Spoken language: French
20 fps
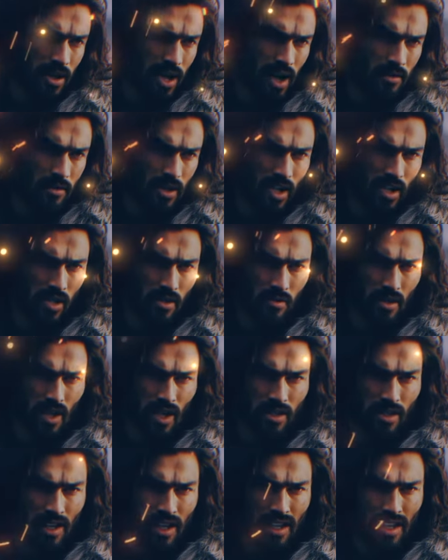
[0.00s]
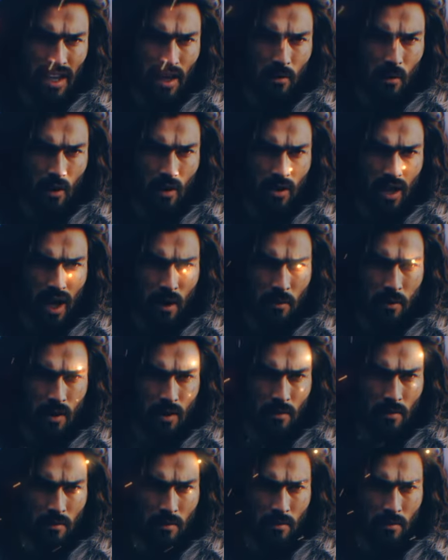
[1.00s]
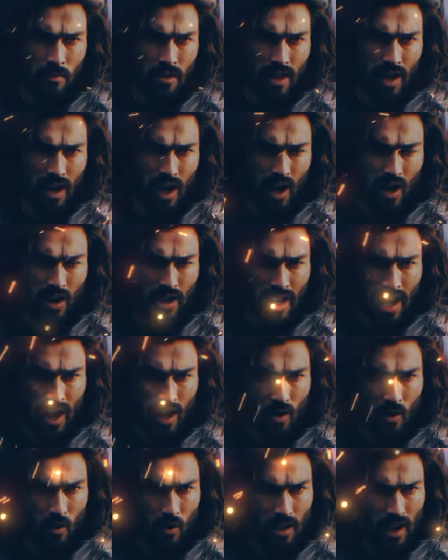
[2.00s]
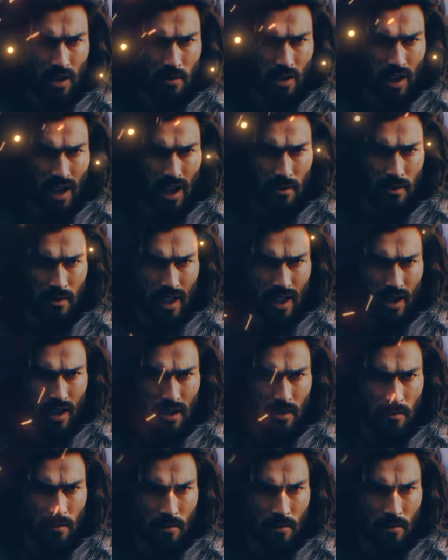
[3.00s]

avec une fierté inébranlable et un regard tourné vers l'avenir.